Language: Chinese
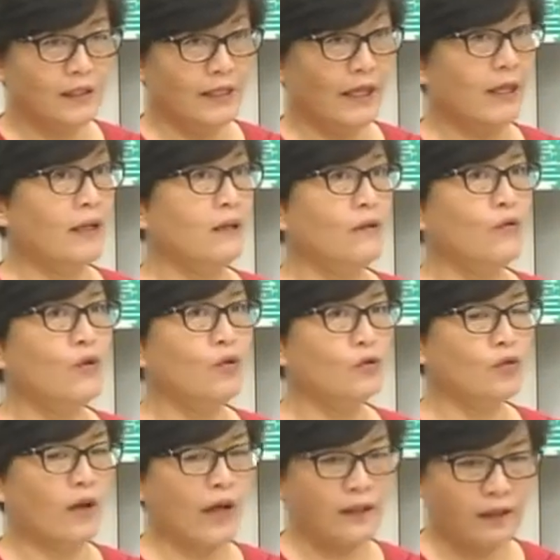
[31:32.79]
也
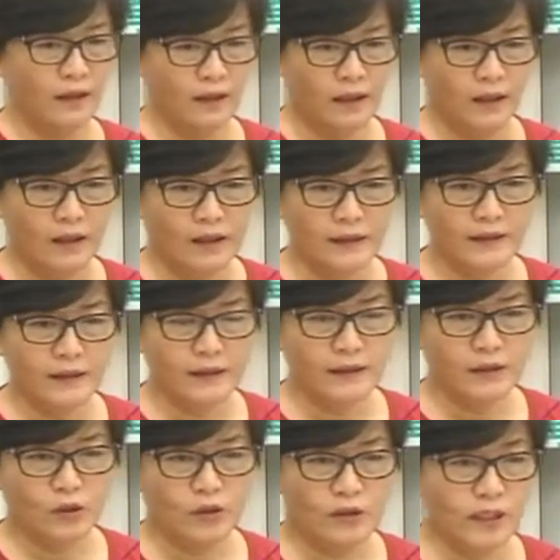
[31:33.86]
运转，
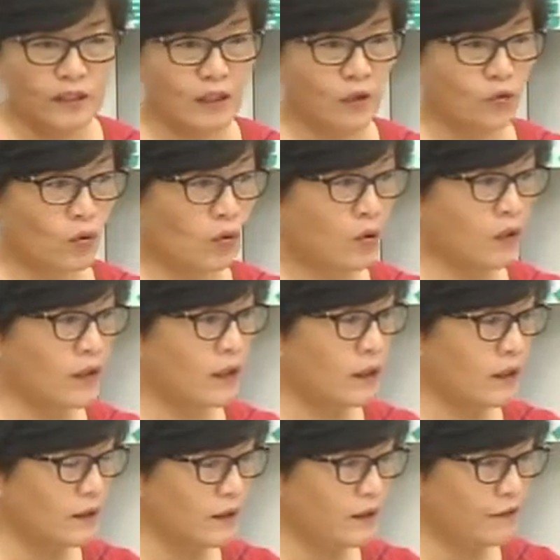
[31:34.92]
这些所有
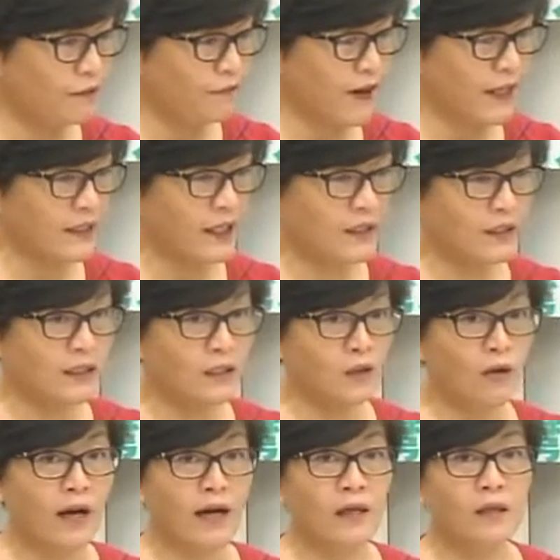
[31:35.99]
的发电计
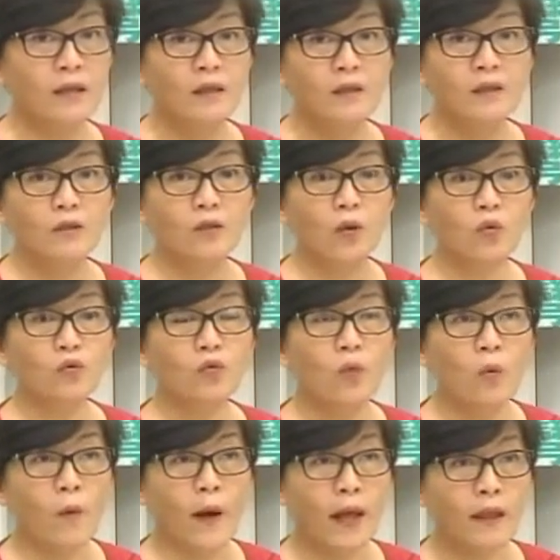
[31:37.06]
划都
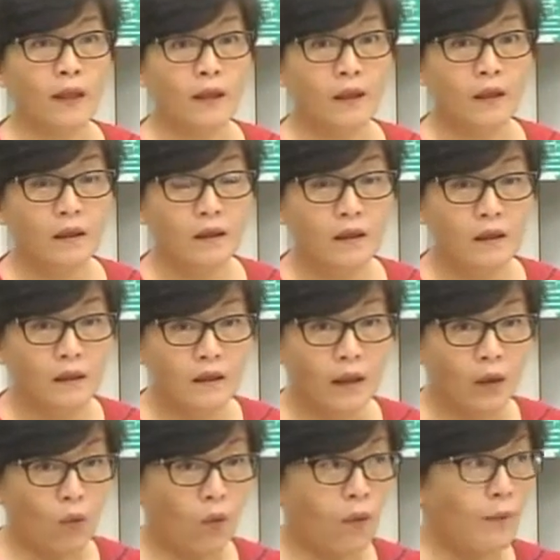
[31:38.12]
做完，
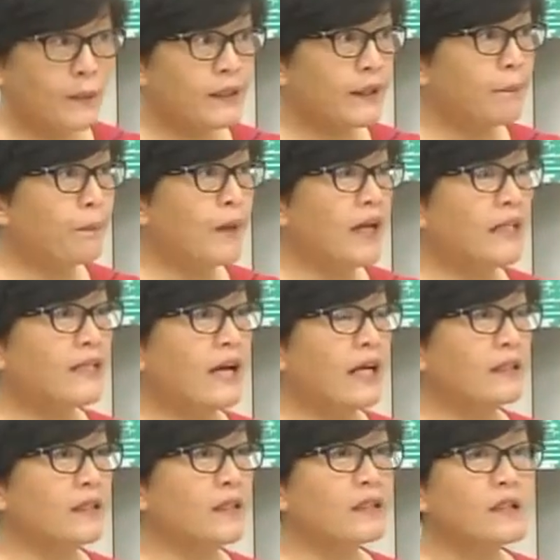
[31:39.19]
那我们的备
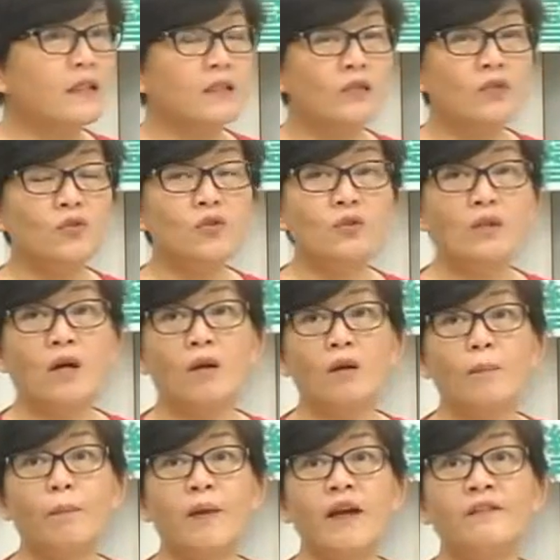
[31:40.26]
载呢，可能就到
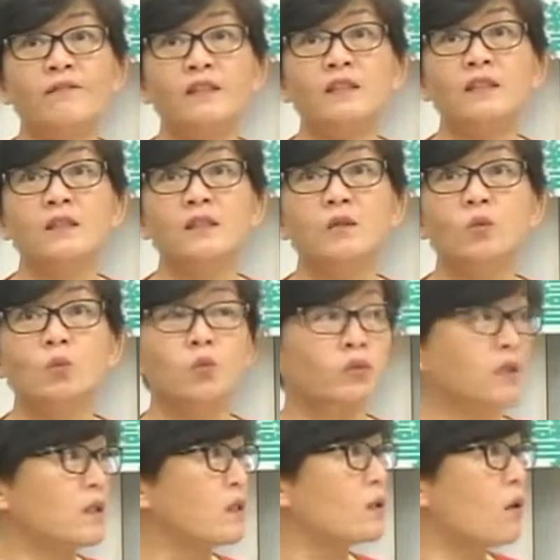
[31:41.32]
了百分之五
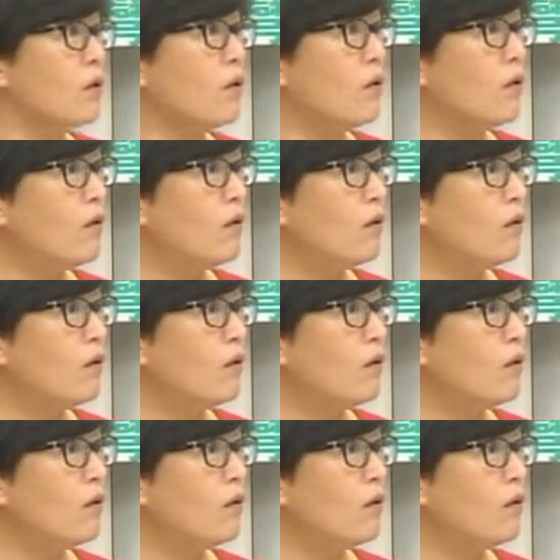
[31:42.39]
十了。